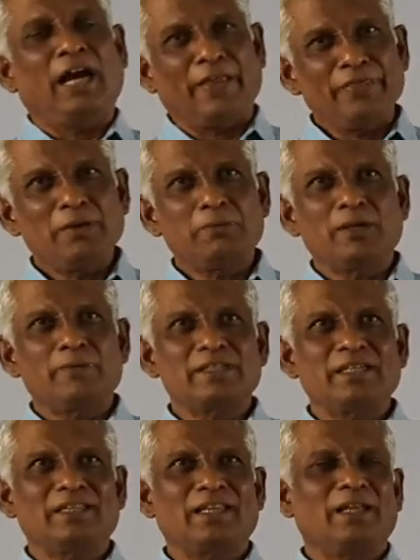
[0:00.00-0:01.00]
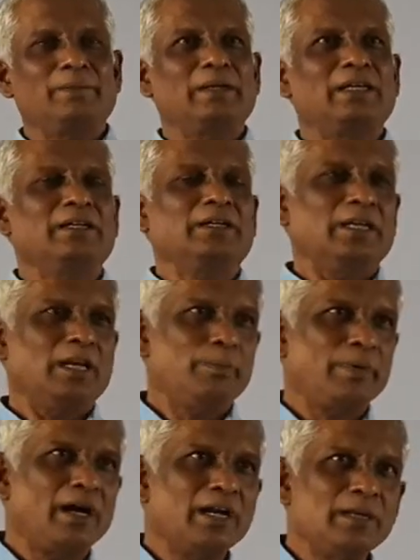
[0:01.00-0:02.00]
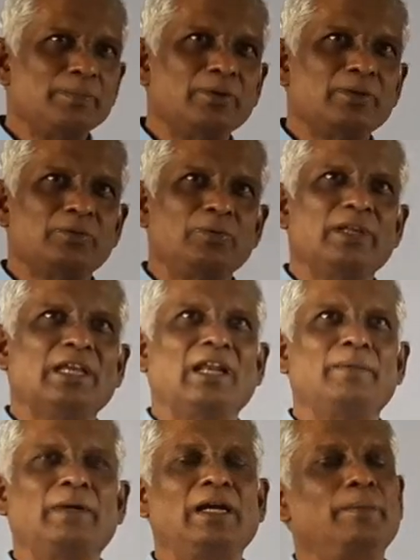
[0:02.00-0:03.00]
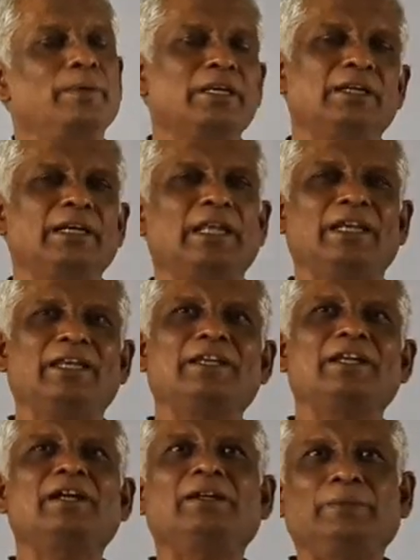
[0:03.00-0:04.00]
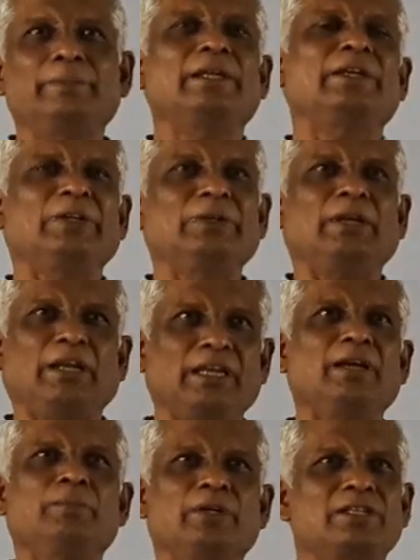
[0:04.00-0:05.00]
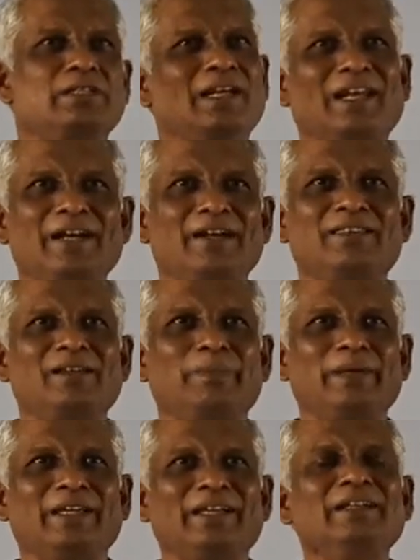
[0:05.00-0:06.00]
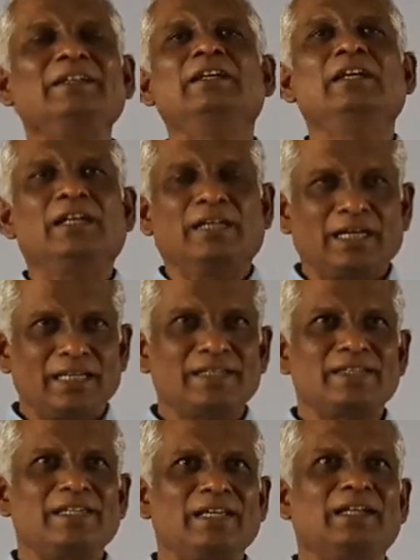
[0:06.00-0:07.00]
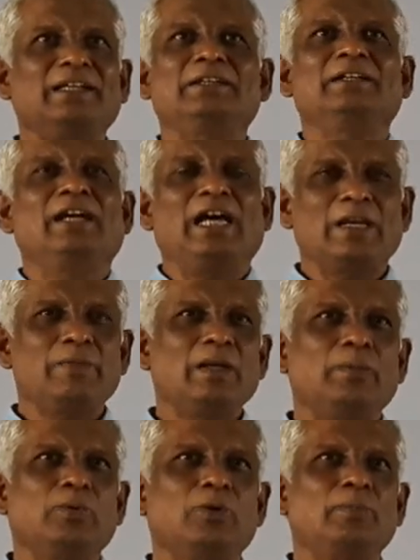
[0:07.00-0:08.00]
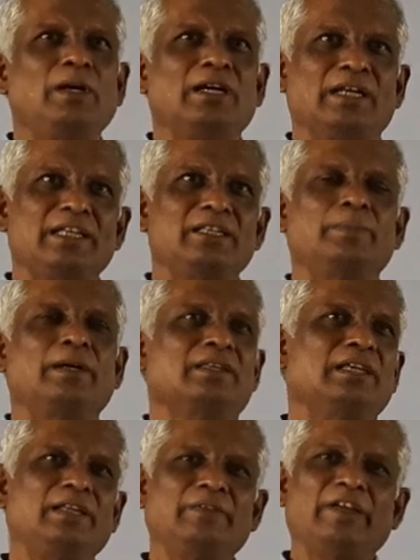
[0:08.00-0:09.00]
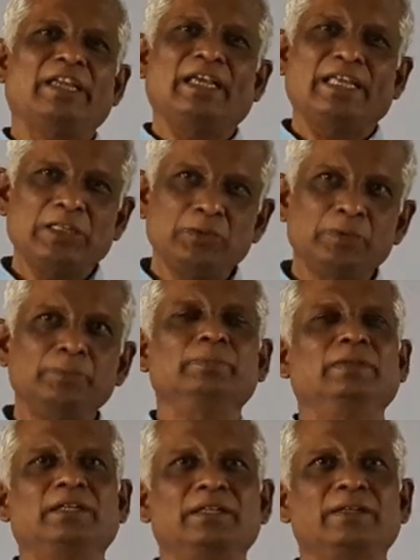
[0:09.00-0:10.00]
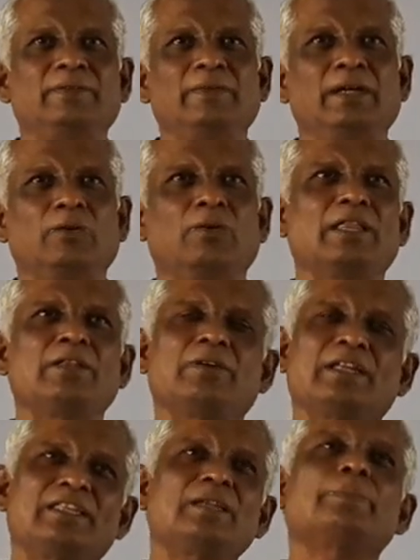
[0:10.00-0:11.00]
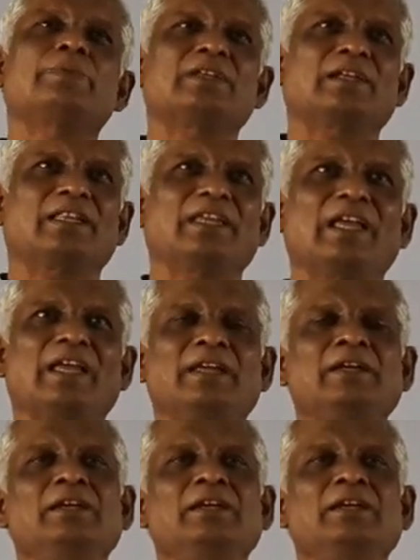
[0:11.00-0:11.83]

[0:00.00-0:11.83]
அந்த உணவை சேர்த்தலாமா இல்லை பாலில் போட்டு குடிக்கலாமா அப்படின்னு நிறையா பேர் நிறையா முயற்சிகள்லாம் எடுத்திருப்பீங்க கடைசியாக அறிவியல் பூர்வமாக ஆராய்ந்து பார்த்தல் இவை எதுவும் குழந்தையினுடைய எதிர்ப்பு சக்தியை